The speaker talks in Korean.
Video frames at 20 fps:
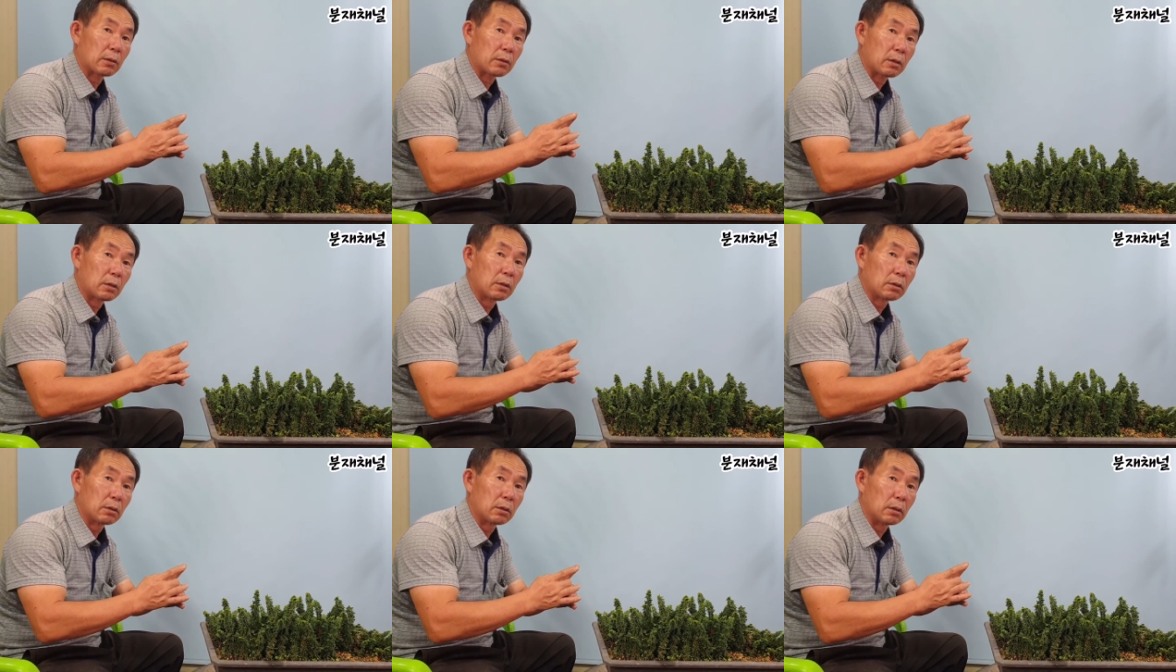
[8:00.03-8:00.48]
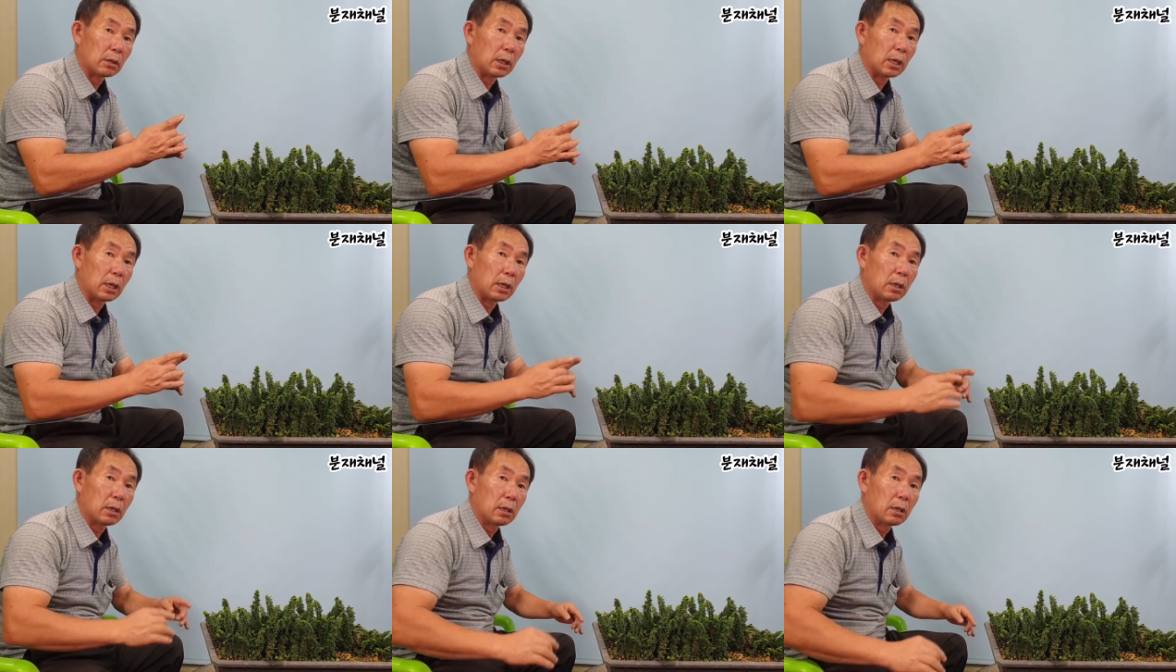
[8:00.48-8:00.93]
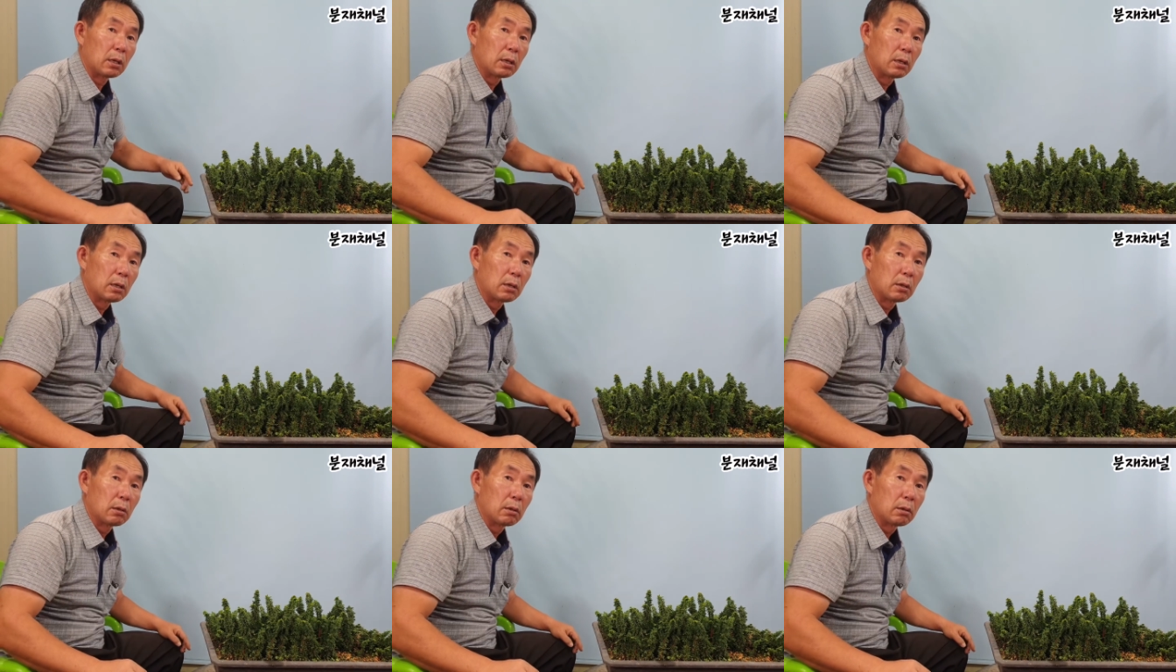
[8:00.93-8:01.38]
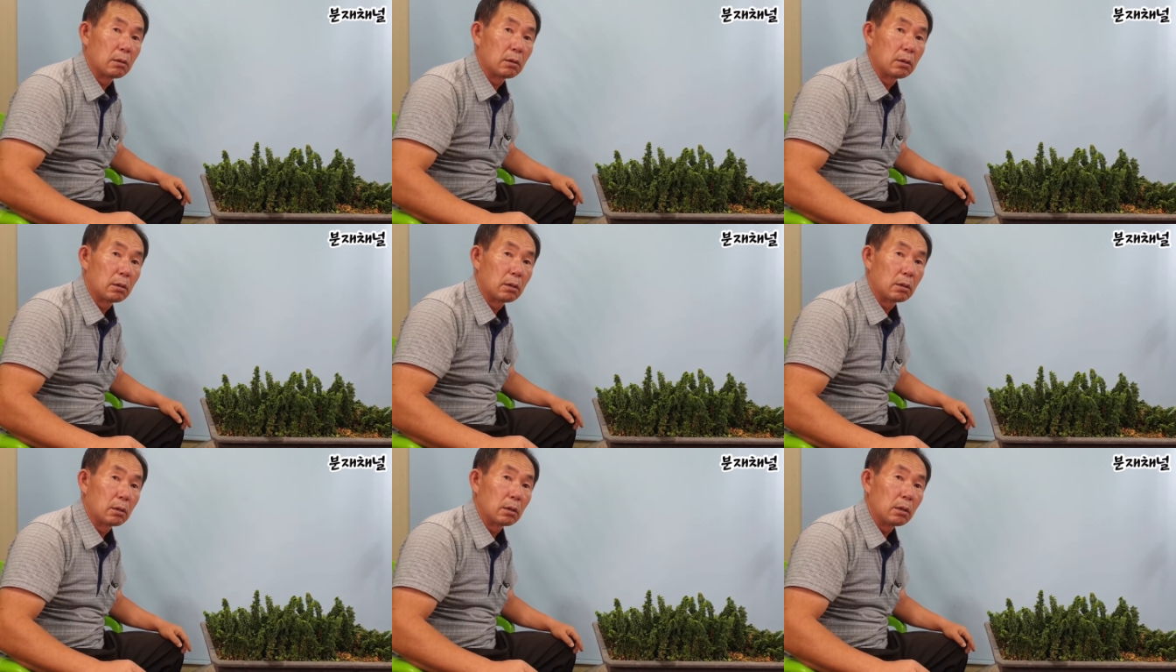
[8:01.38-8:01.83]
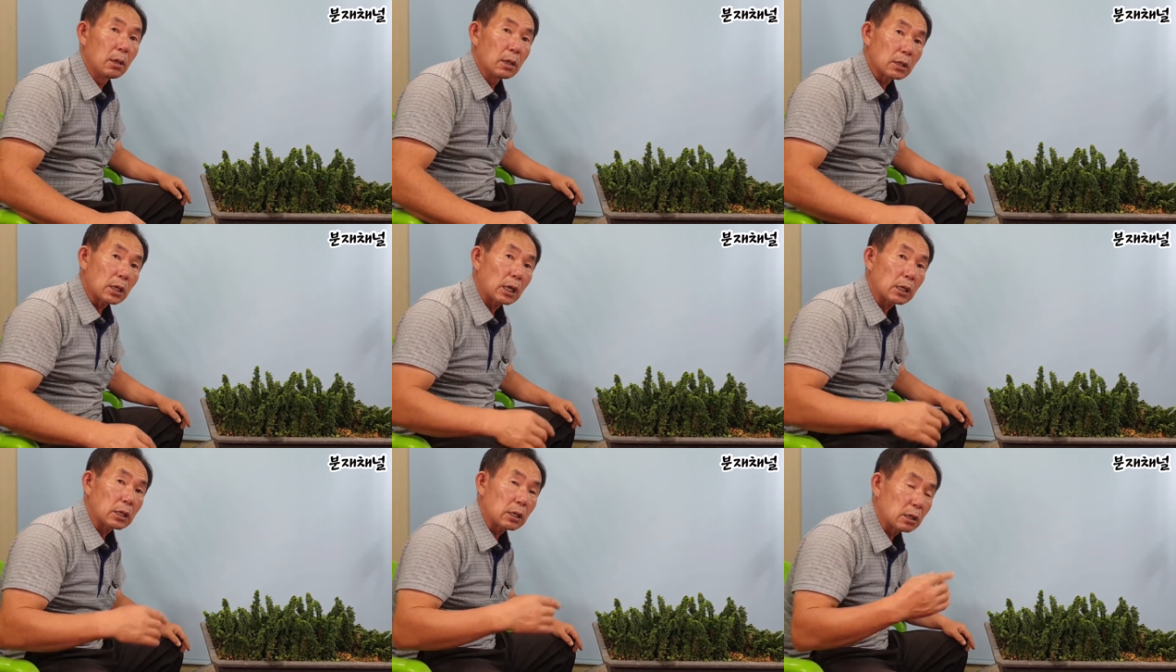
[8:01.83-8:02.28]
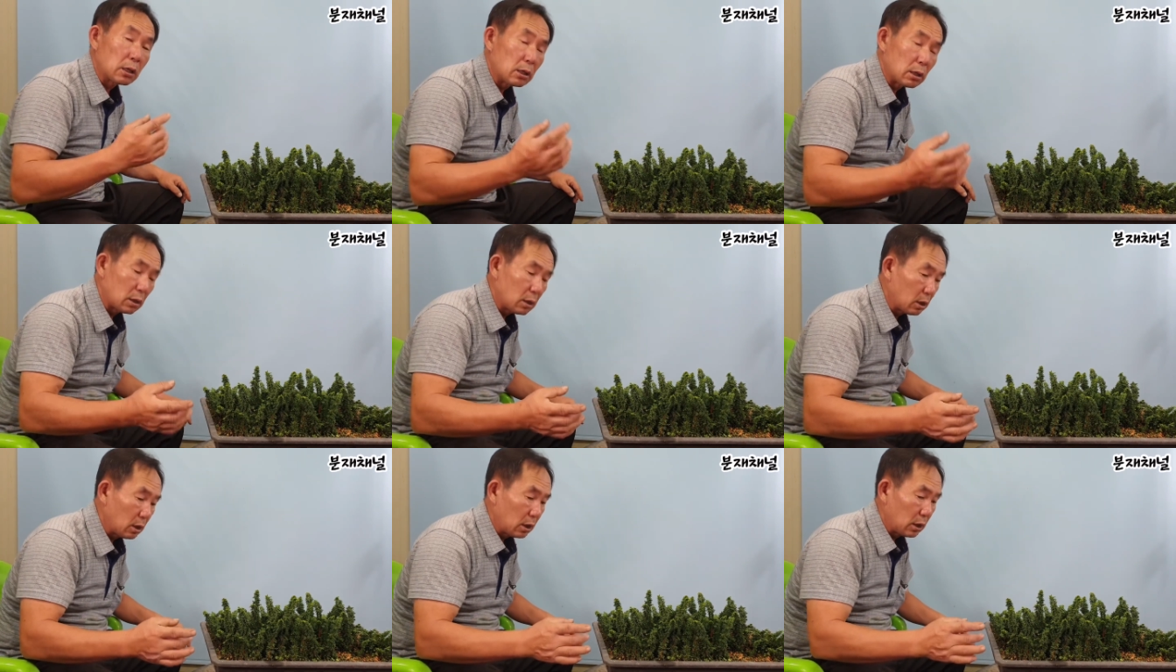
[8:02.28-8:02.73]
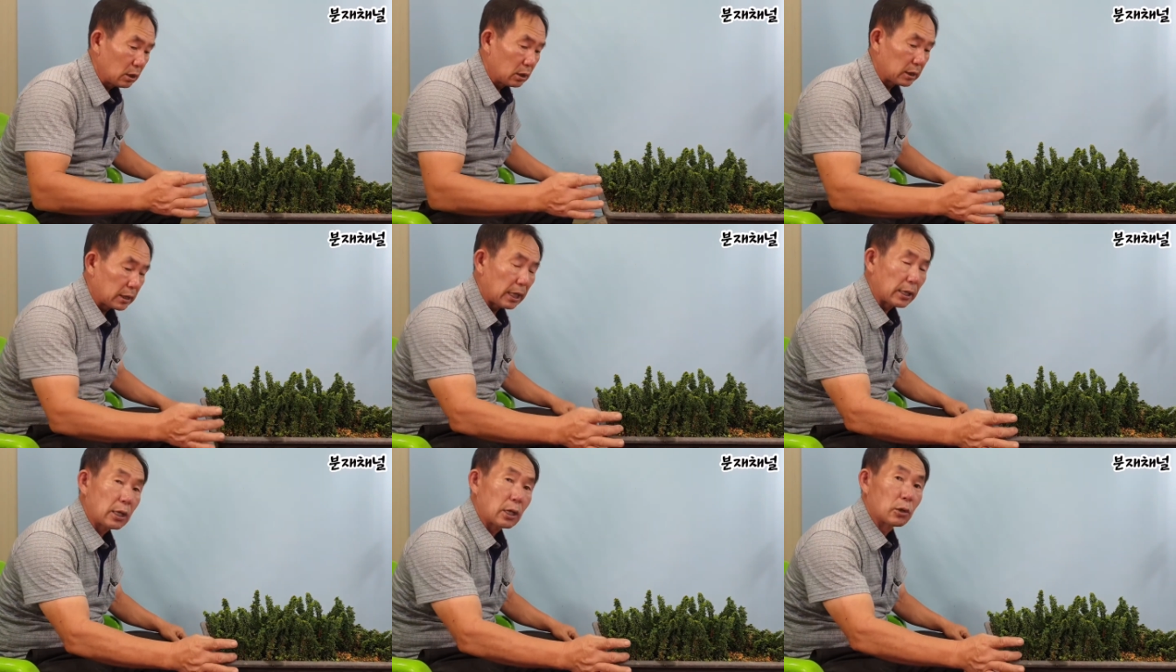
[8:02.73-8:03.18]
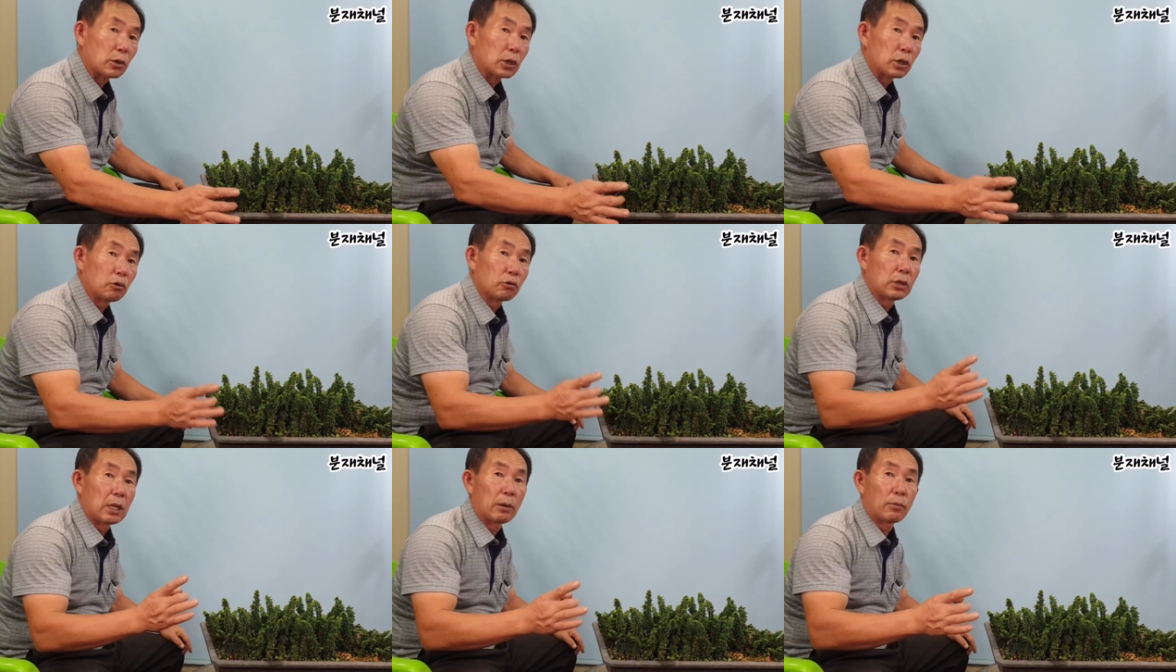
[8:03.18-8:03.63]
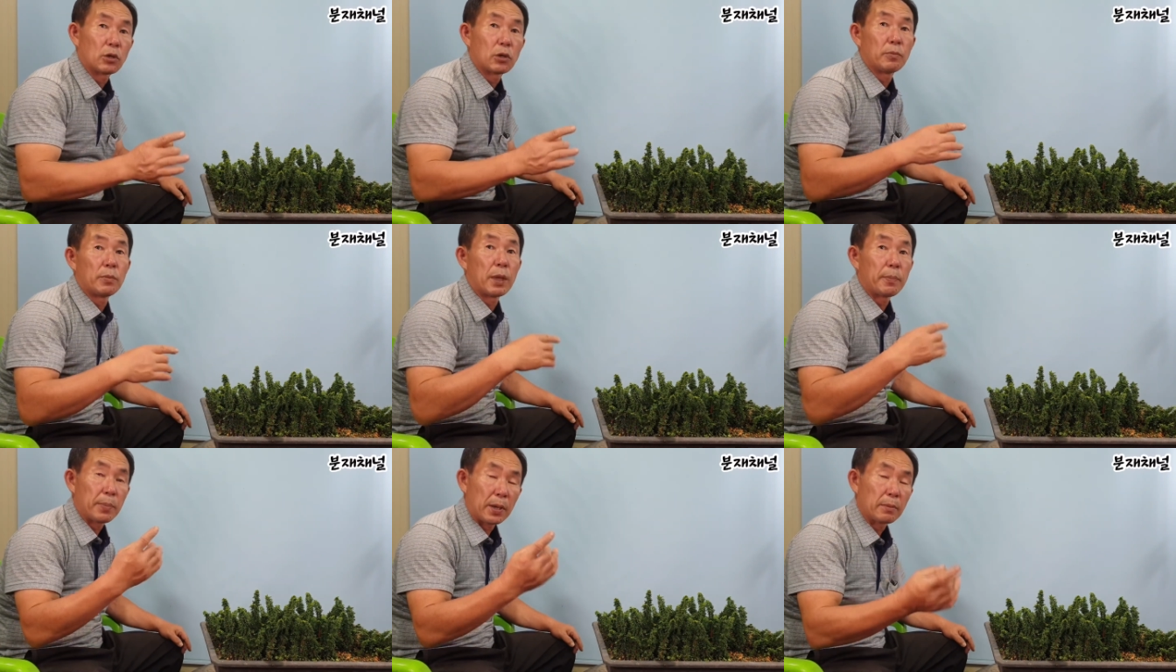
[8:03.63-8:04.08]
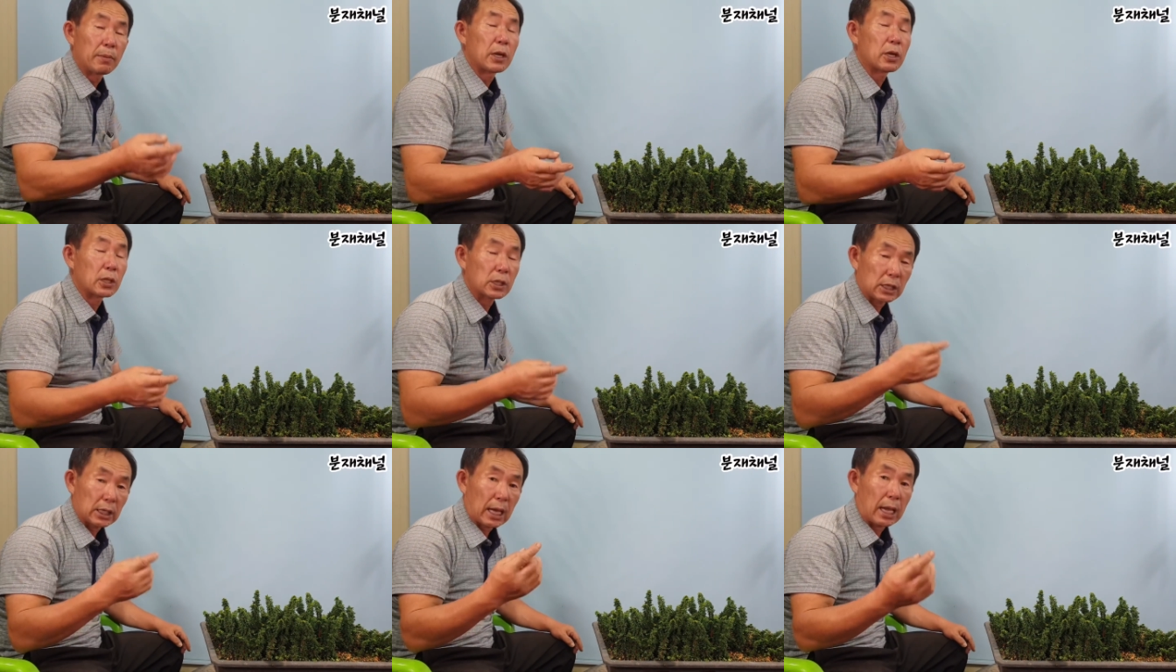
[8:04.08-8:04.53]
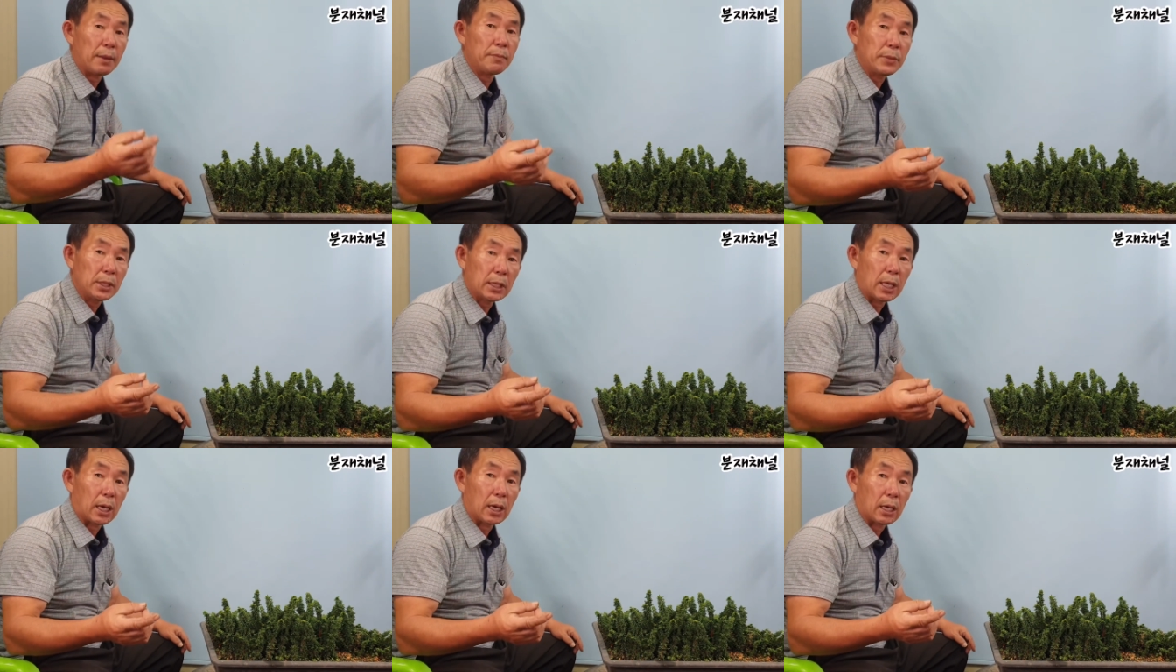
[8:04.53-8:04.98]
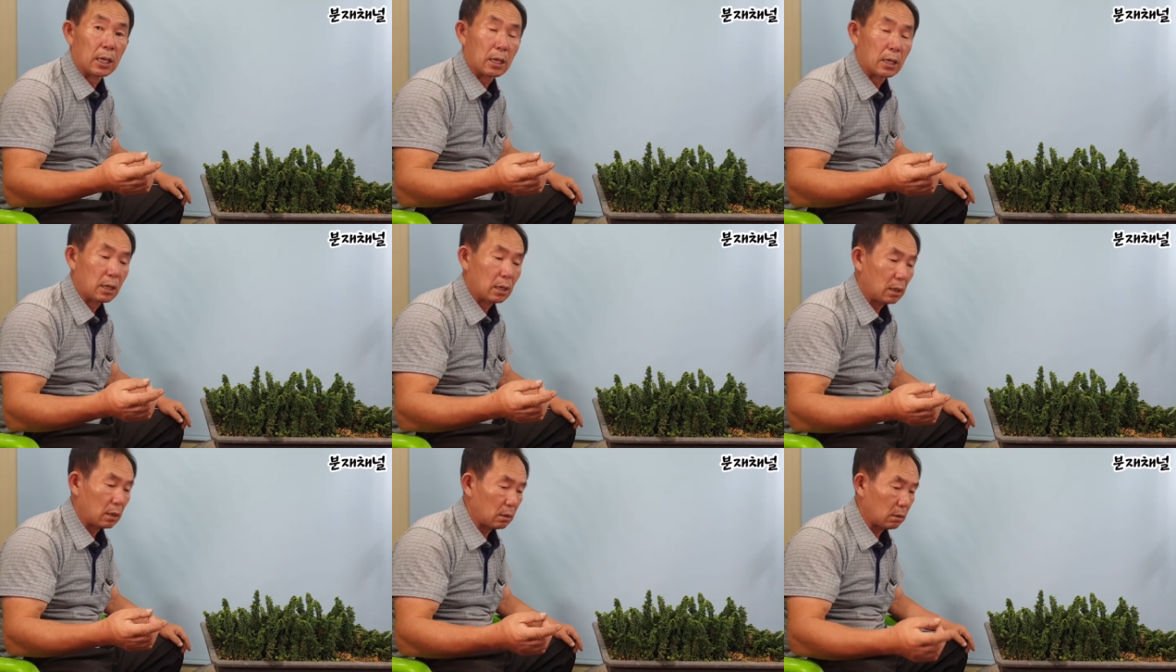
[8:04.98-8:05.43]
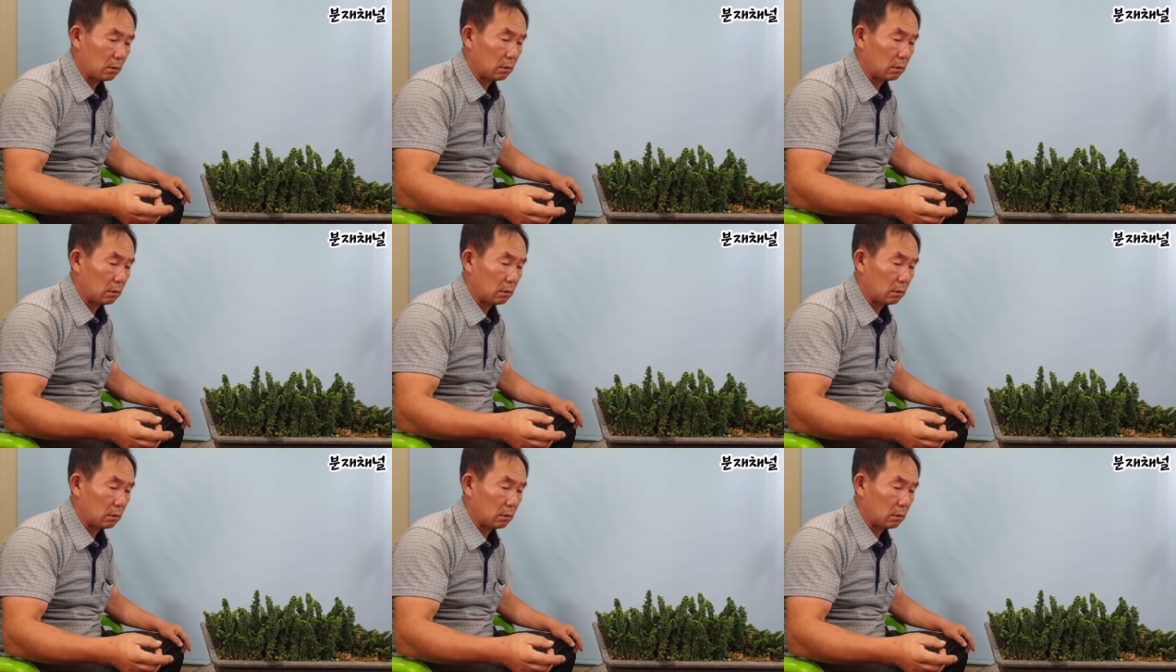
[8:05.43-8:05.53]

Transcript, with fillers: 원 하는 건데 사실 제대로 키운 나무는 몇백만 원씩 합니다 그러니까.